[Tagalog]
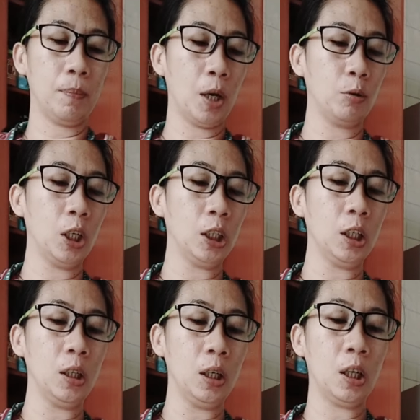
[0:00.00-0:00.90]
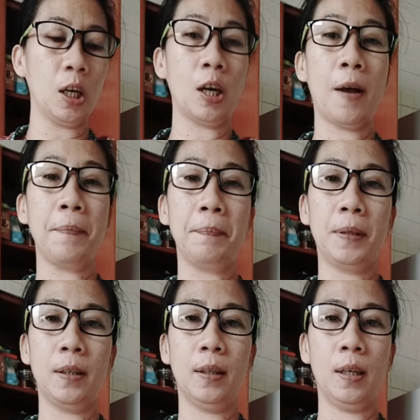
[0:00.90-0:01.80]
bago natin i-wrap,
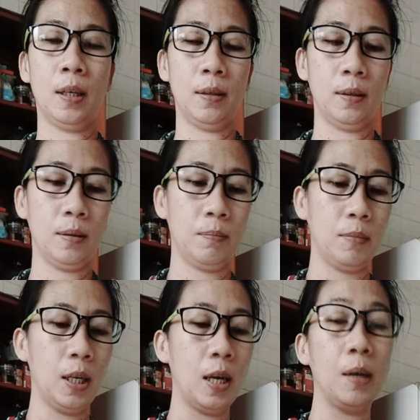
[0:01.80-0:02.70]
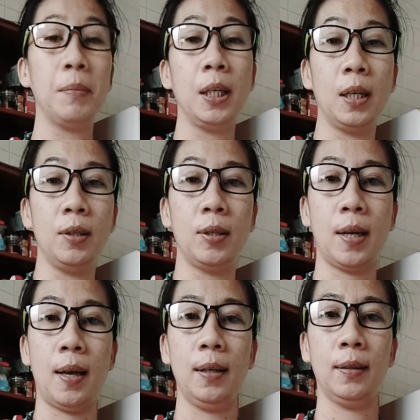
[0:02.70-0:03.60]
yan, nalalamig siya.